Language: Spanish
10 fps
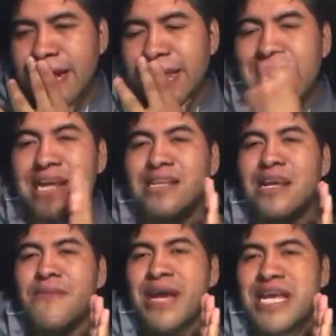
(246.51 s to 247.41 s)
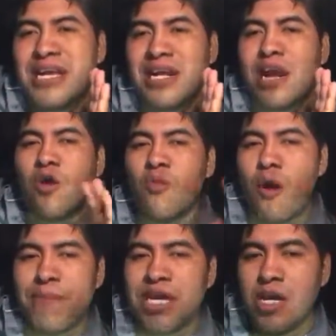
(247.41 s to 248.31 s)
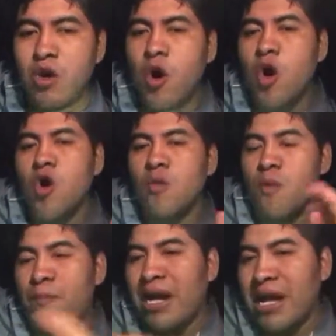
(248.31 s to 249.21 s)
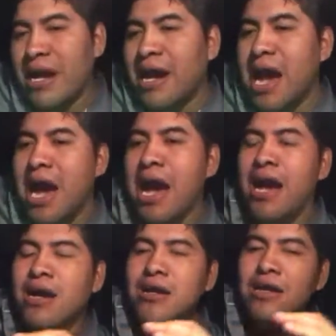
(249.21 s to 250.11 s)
La gente que me quiera como amigo, como pareja,